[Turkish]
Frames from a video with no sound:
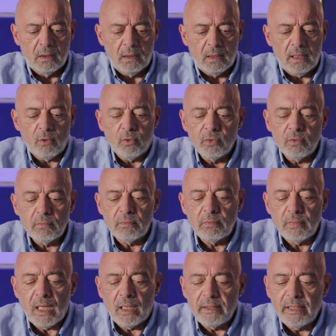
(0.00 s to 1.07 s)
E on,
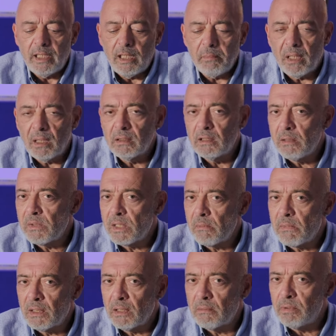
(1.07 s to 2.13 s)
yani elime aldığım
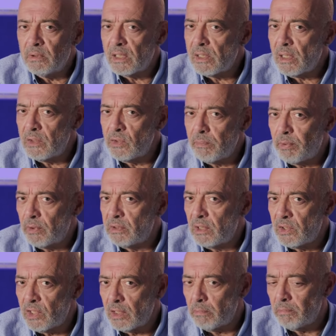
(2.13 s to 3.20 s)
zaman da bununla sadece portre
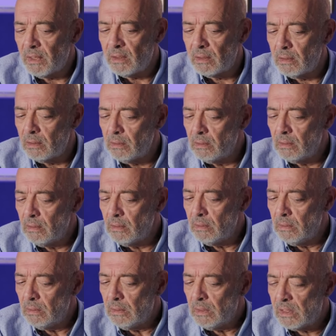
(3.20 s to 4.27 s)
çekmek
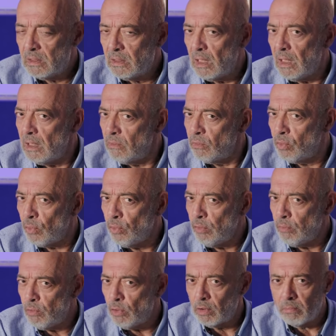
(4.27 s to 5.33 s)
isteği
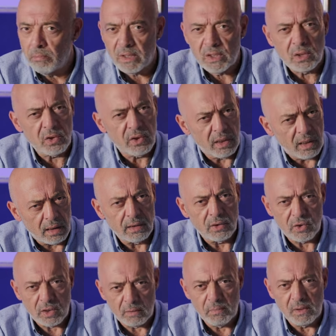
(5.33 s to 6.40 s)
duymuyorum. Başka şeyler de
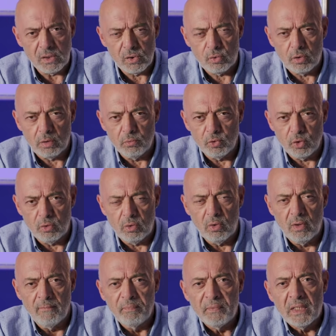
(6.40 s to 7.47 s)
çekmeyi istiyorum.
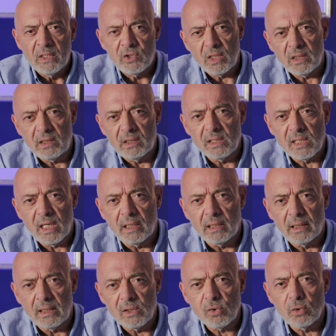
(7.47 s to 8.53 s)
Çünkü çektiğiniz her
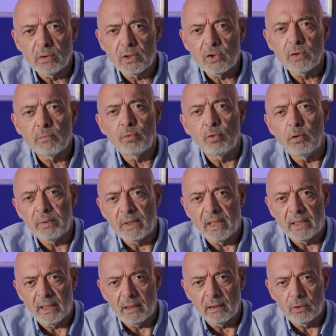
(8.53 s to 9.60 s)
kare son derece büyülü bir
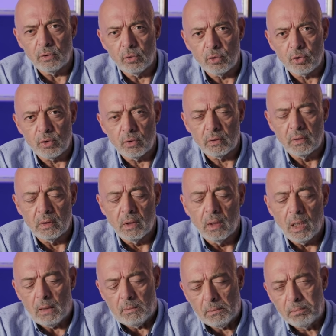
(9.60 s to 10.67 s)
kare haline dönüşüyor.
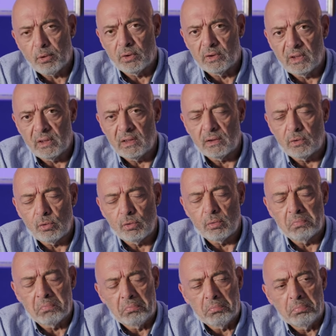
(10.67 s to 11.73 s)
Ama portredeki
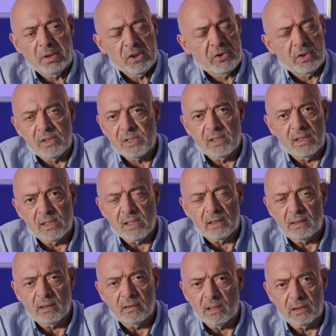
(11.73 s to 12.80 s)
başarısı da
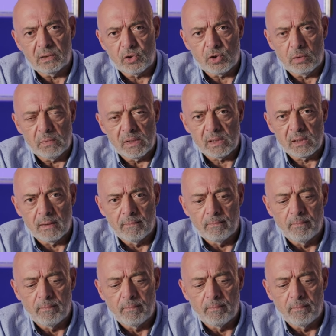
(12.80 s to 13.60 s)
zaten tartışılmaz.